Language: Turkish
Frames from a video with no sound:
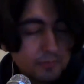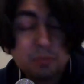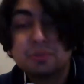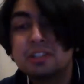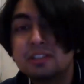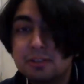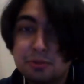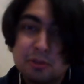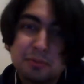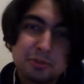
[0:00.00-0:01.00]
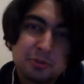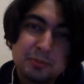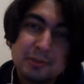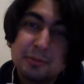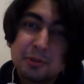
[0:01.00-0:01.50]
Bu sesleri duyuyor musunuz
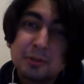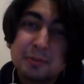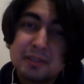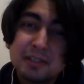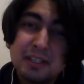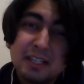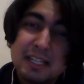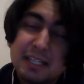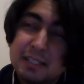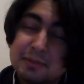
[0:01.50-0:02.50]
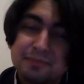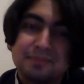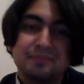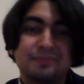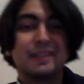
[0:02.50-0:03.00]
bilmiyorum ama
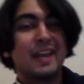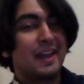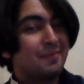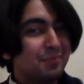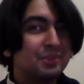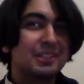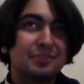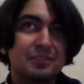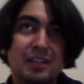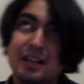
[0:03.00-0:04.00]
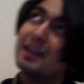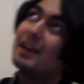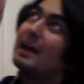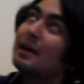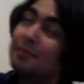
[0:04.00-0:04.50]
hem bu tarafta
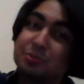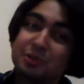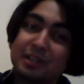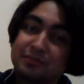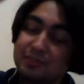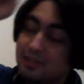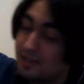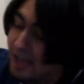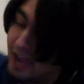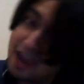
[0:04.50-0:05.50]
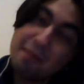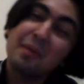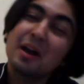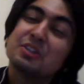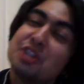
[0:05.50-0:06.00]
hem bu tarafta hem
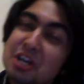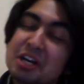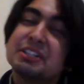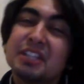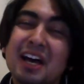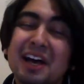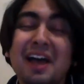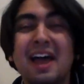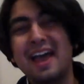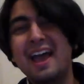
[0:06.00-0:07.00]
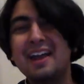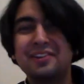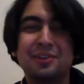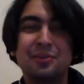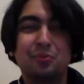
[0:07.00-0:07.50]
de aşağı katta her
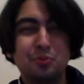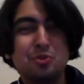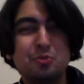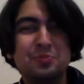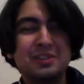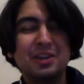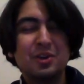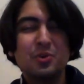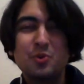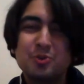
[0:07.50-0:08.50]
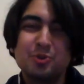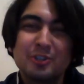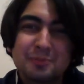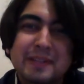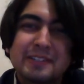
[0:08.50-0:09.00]
yandan 3 bir 3
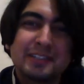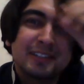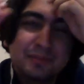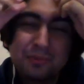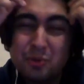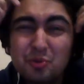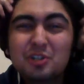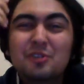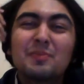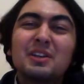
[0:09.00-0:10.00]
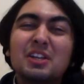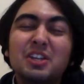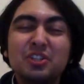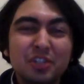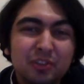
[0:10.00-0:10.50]
yanından sarıldım. 3 yanından
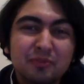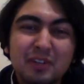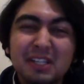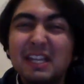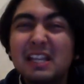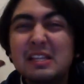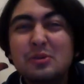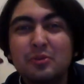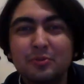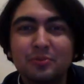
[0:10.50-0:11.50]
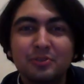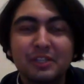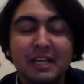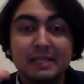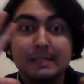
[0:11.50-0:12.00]
inşaat var. Deliriyorum burada.